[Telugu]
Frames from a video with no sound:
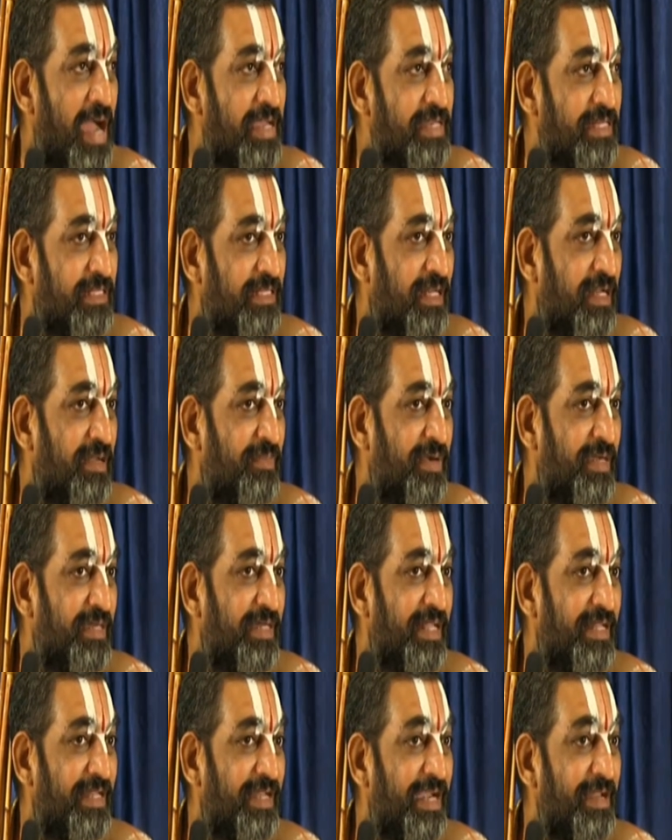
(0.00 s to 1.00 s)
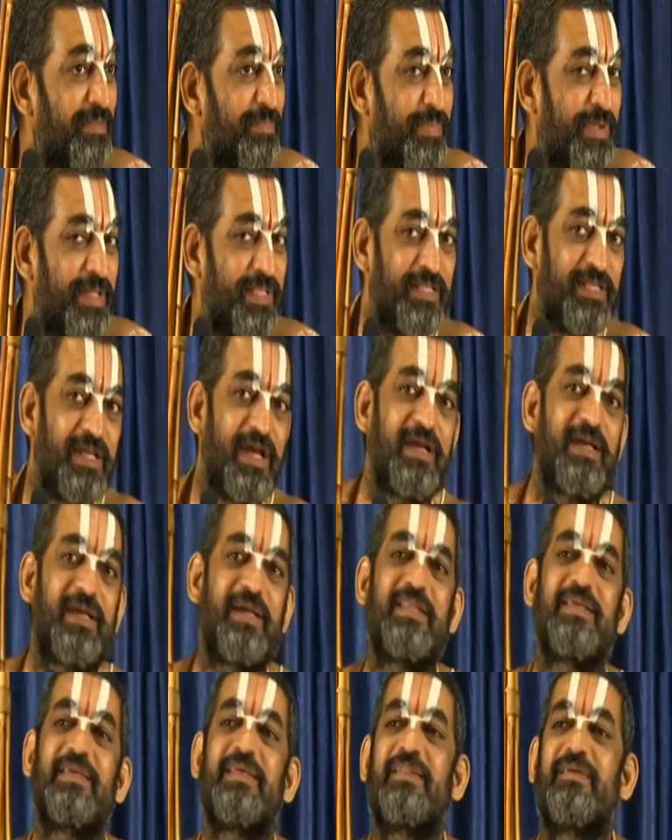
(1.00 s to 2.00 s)
ఆయతనం అంటే నడిపేదిగా
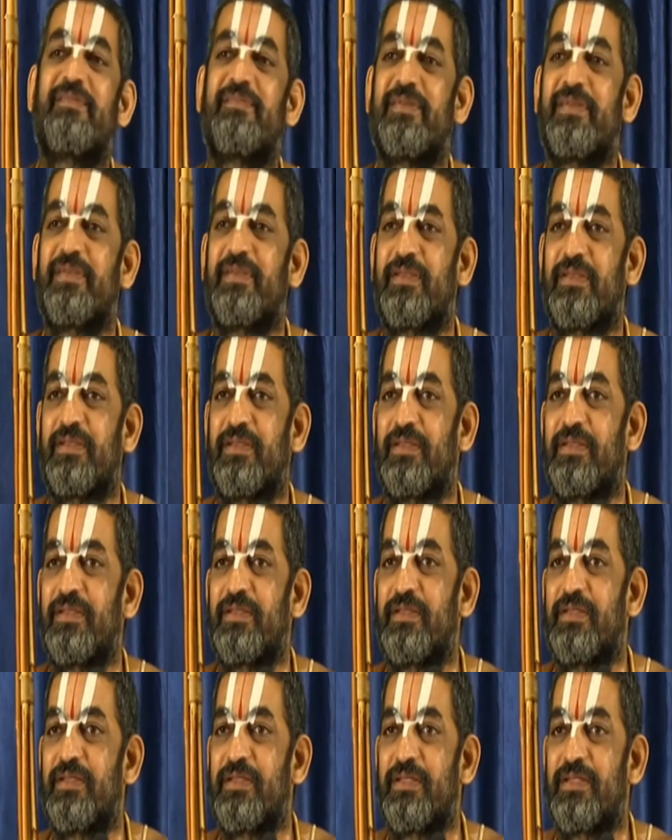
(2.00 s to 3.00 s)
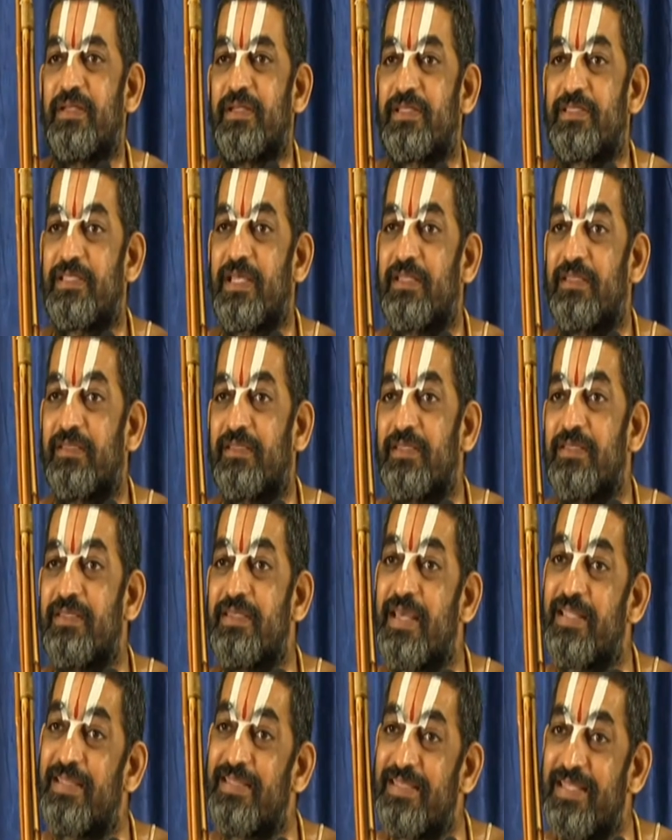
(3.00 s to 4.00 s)
కలిగినవి సత్తు
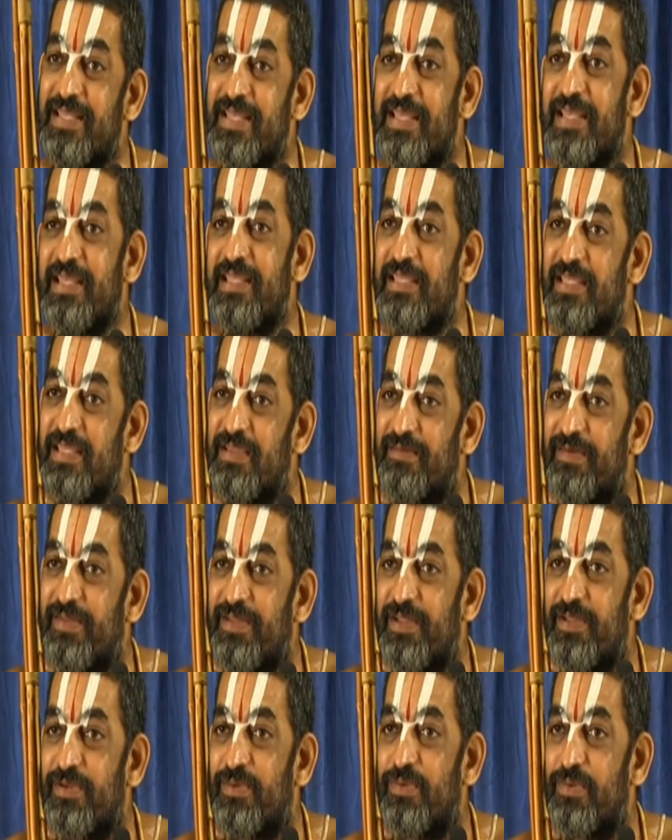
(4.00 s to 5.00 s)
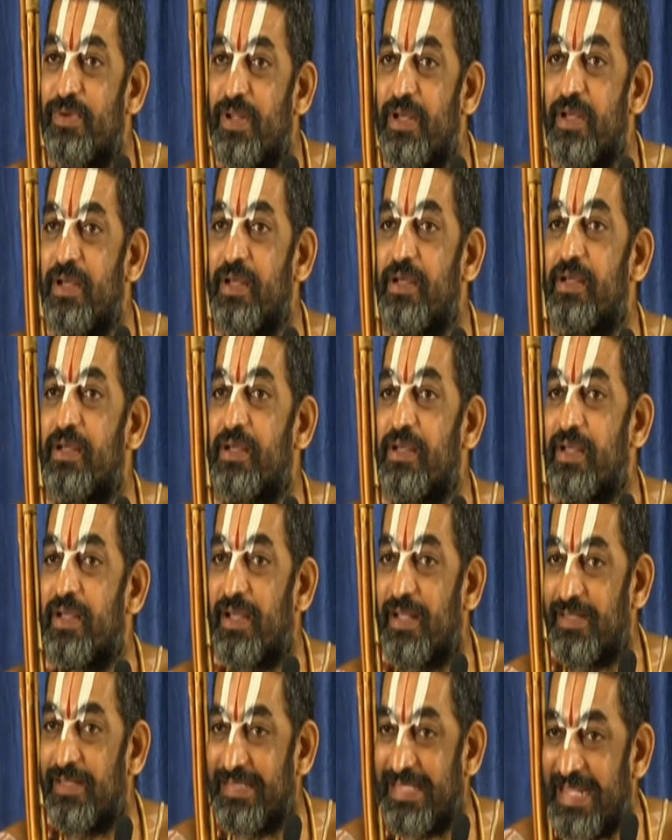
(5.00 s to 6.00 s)
ఎందే ఇవన్నీ కూడా
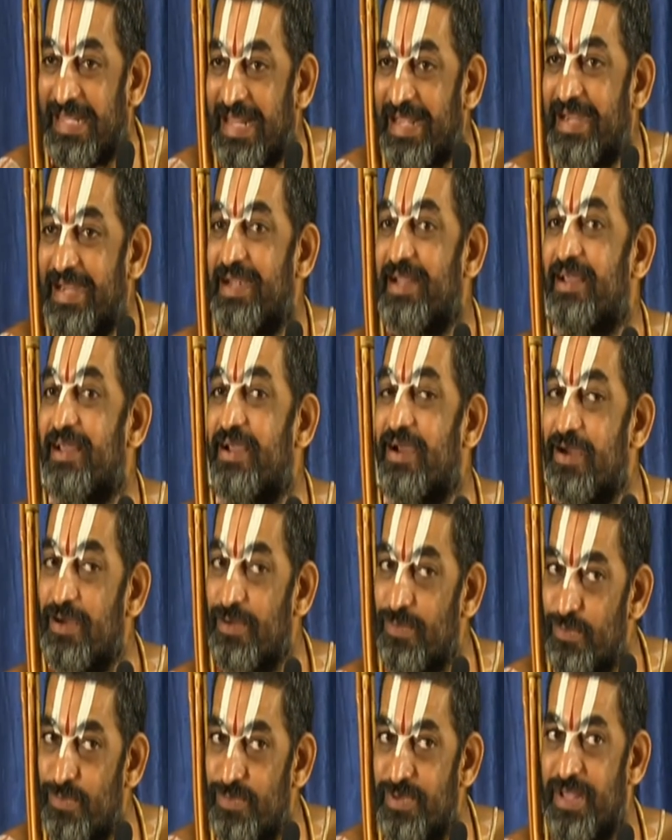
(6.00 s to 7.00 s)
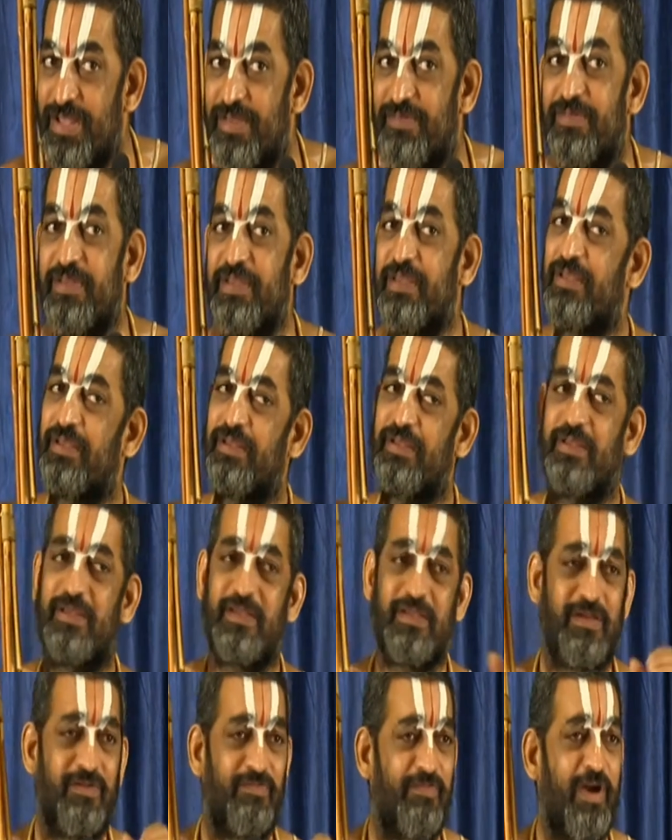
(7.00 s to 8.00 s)
నిలకడగా ఉండేవి
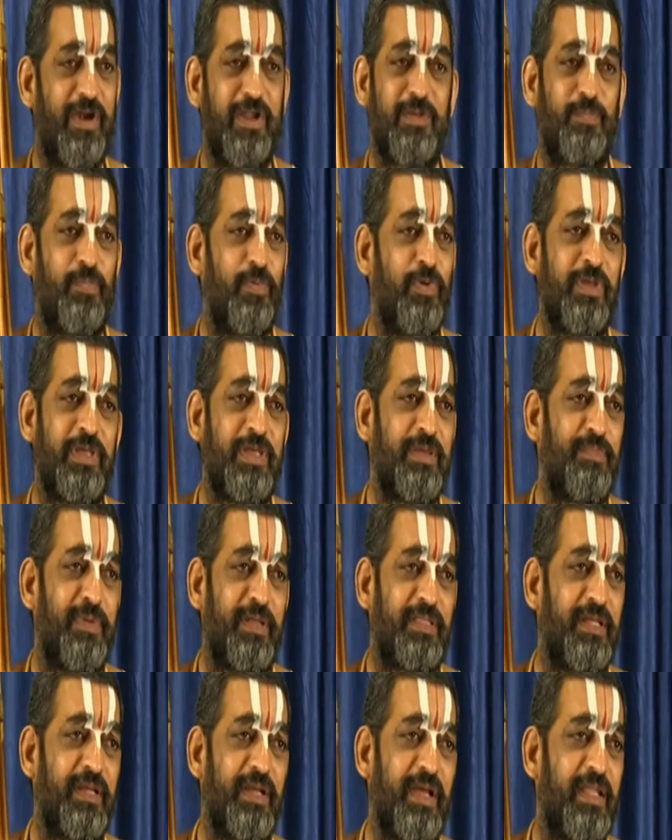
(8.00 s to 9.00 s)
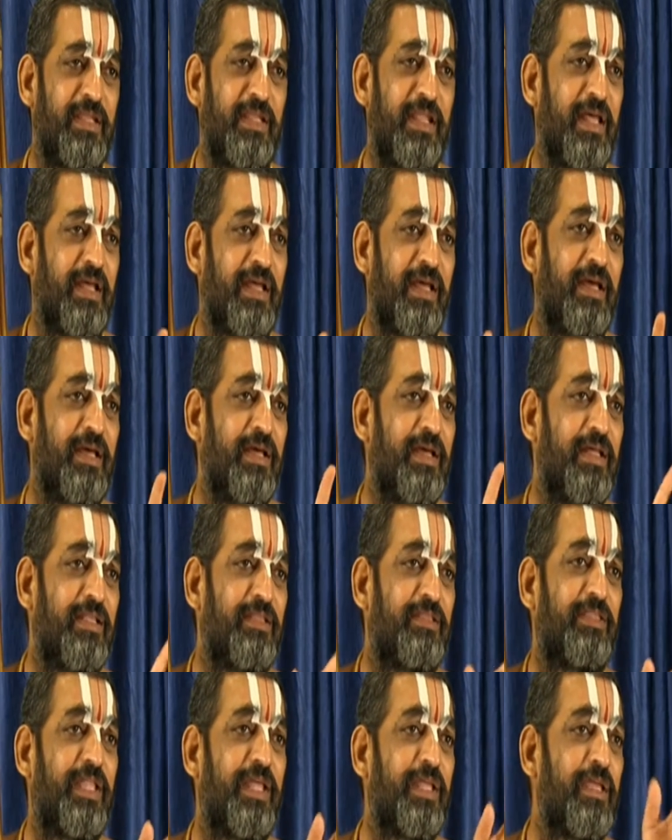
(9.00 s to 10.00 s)
వాడెప్పుడు ఈ పతంగాలు ఇలాగా
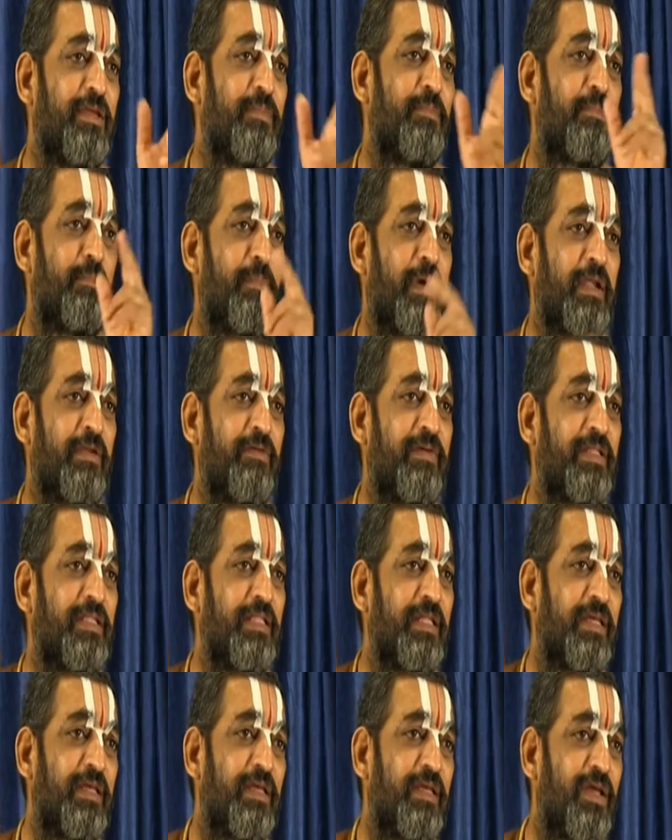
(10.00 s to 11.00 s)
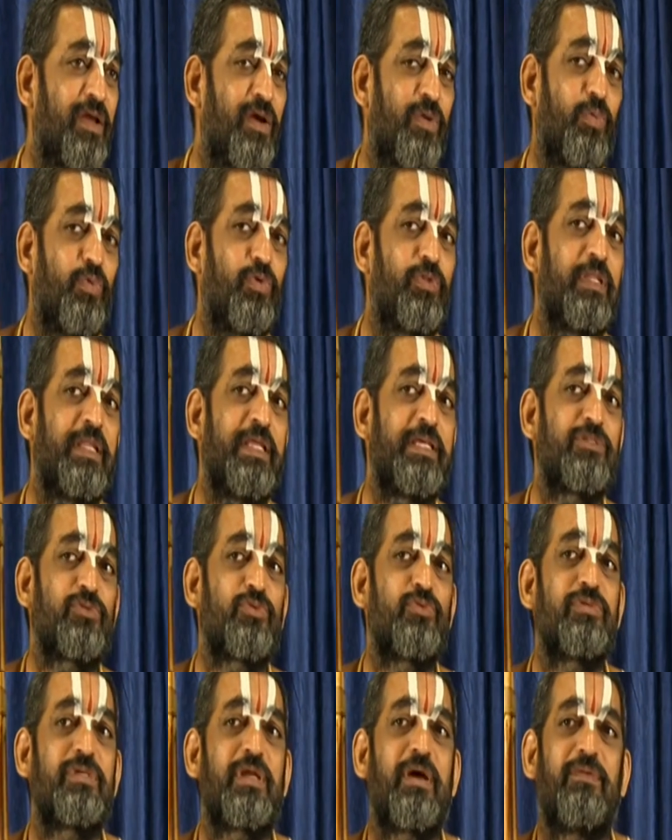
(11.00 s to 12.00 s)
తెగి మనమైతే
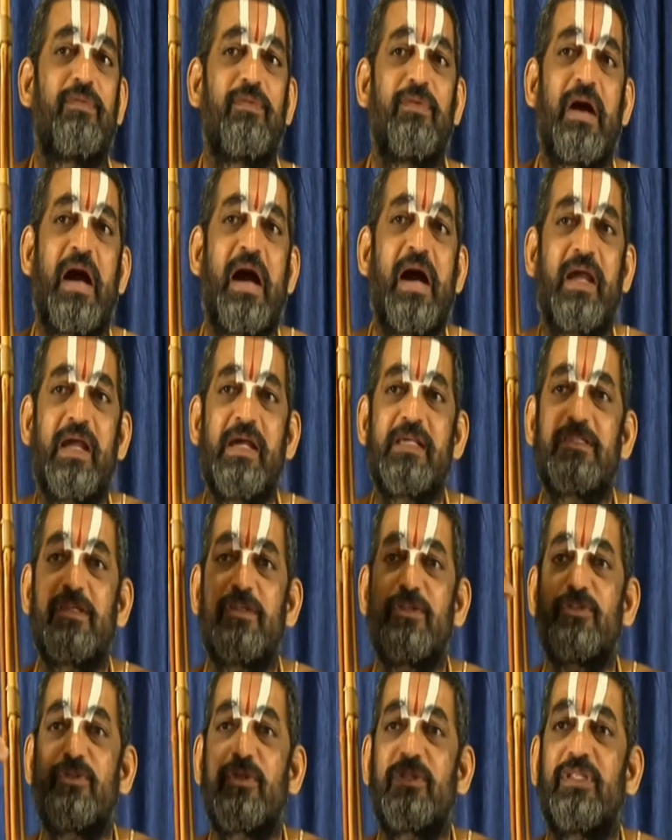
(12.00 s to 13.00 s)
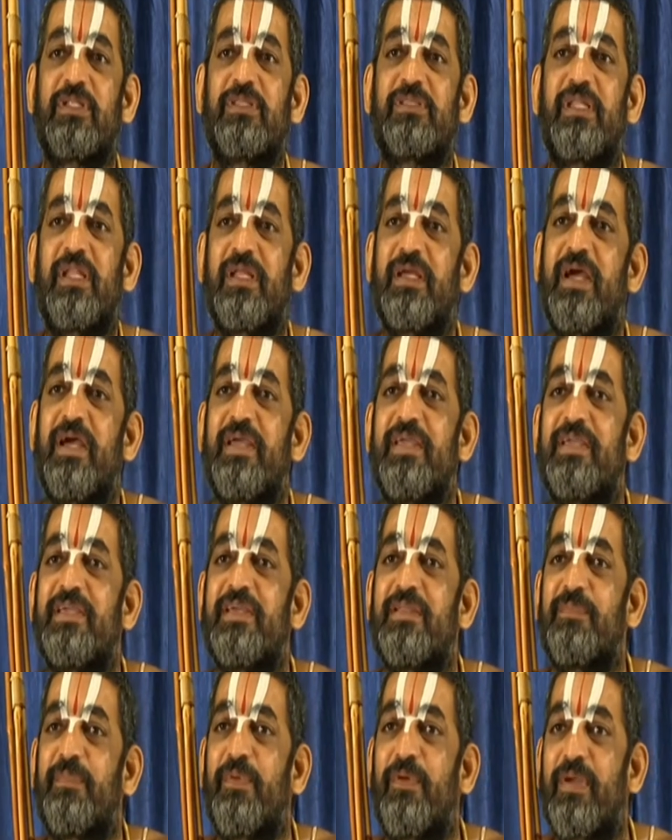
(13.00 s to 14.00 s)
వదిలేసుకుంటాం ఆకాశంలో స్వతంత్రంగా
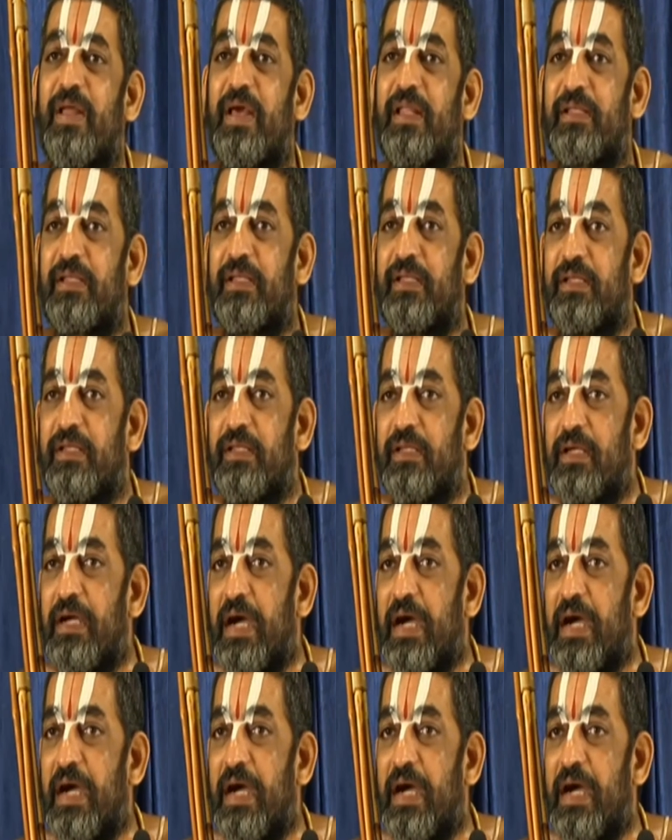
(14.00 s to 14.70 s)
ఎగిరిపోవడానికి